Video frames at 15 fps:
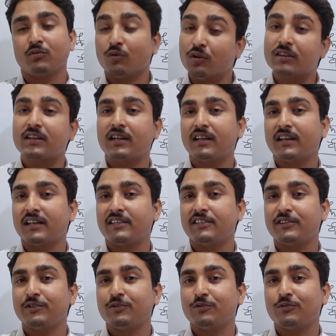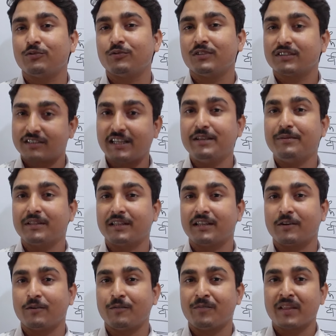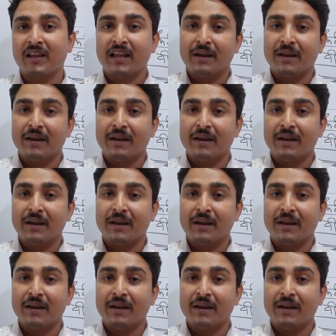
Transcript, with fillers: नोट कर लेना इस चीज़ को सही बता रहा हूँ